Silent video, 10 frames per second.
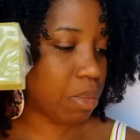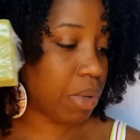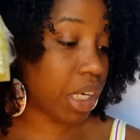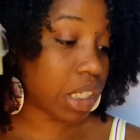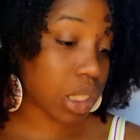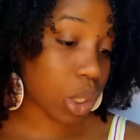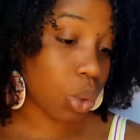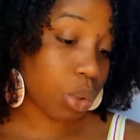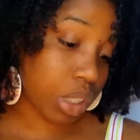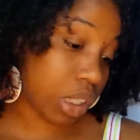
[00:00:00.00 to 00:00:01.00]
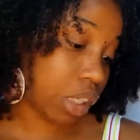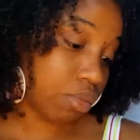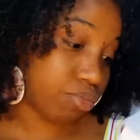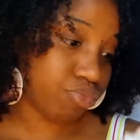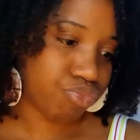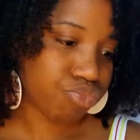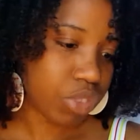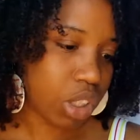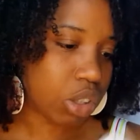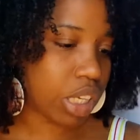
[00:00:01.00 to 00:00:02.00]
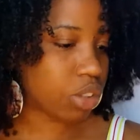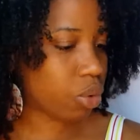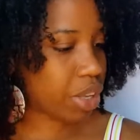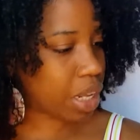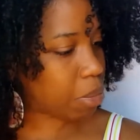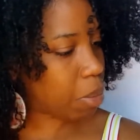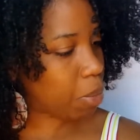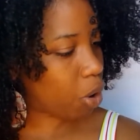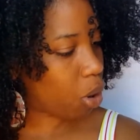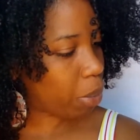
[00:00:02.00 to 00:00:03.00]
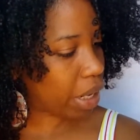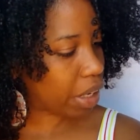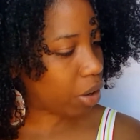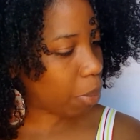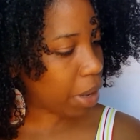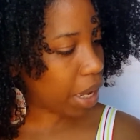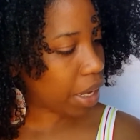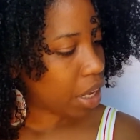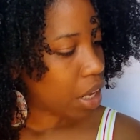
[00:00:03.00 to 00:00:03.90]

il viso quindi ho detto vediamo un po' com'è, com'è.